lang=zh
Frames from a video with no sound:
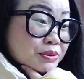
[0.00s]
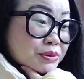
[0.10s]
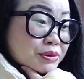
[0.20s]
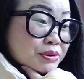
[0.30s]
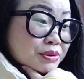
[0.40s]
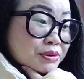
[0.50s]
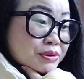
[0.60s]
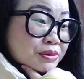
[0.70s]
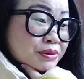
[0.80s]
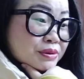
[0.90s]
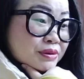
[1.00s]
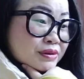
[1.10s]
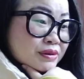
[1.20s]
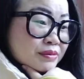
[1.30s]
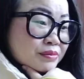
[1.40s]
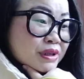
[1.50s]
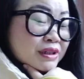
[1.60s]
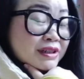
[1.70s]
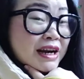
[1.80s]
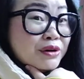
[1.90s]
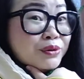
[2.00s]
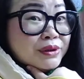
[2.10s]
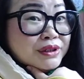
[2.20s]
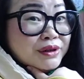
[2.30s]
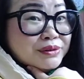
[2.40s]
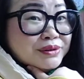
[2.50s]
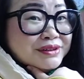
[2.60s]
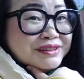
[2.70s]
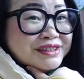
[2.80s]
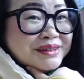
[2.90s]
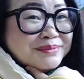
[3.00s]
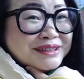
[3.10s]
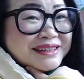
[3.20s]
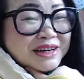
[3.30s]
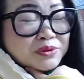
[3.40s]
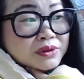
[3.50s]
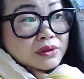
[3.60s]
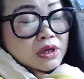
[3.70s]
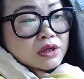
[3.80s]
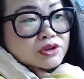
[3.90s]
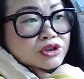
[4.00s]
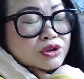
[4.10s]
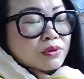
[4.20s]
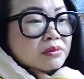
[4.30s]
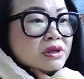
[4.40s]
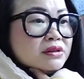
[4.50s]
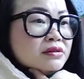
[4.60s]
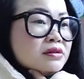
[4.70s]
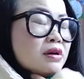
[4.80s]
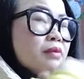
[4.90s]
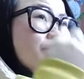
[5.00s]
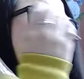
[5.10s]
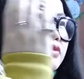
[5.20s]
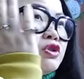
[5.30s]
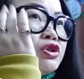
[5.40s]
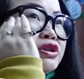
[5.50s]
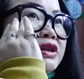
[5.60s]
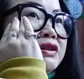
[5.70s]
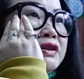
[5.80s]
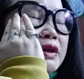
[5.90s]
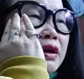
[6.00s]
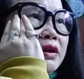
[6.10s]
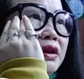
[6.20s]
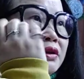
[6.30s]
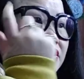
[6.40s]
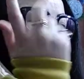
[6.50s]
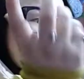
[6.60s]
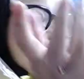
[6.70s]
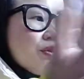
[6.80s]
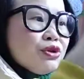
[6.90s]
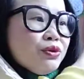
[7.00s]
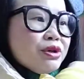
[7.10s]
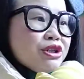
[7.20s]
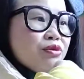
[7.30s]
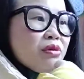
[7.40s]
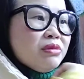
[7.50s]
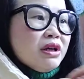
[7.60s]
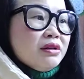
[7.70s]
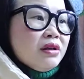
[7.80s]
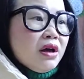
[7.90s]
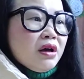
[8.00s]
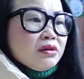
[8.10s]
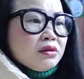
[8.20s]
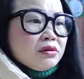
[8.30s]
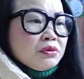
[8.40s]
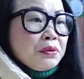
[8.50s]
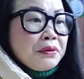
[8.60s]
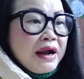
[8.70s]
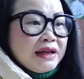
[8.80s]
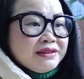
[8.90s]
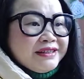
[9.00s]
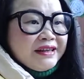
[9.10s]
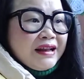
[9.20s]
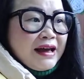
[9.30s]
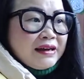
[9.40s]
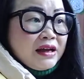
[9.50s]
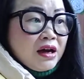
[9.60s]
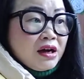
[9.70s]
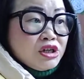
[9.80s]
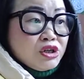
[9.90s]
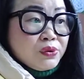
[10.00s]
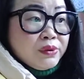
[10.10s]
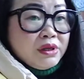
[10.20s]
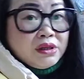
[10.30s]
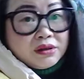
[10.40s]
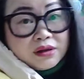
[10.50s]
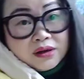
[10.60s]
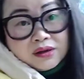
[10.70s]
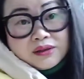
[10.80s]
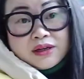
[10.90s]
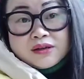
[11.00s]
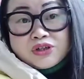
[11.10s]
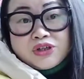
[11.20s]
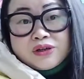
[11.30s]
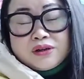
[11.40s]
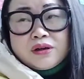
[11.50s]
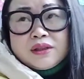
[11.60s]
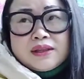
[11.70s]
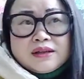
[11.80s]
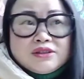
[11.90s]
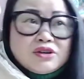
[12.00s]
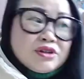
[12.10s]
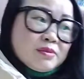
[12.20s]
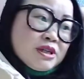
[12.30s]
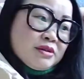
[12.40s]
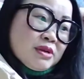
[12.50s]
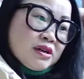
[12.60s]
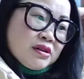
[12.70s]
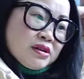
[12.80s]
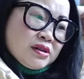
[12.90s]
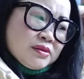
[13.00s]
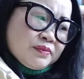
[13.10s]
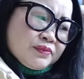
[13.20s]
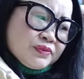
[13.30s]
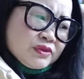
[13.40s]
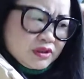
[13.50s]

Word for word: 呼，猛然回头。呃，这个猛然回头，就是我们呢，就是天气很冷的时候，如果是我们。突然起来呢，很容易，呃，那个是叫什么什么，嗯，